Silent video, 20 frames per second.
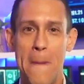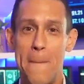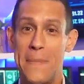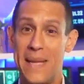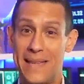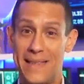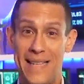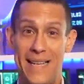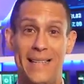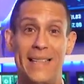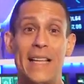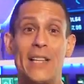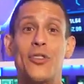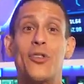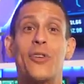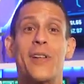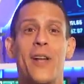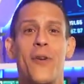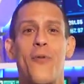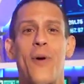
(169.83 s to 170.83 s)
Mientras
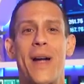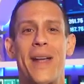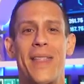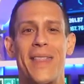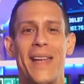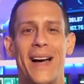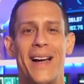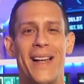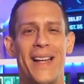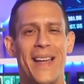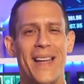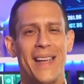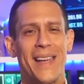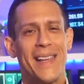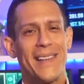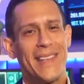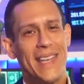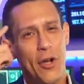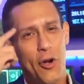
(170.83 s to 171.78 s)
tanto, recuerda que si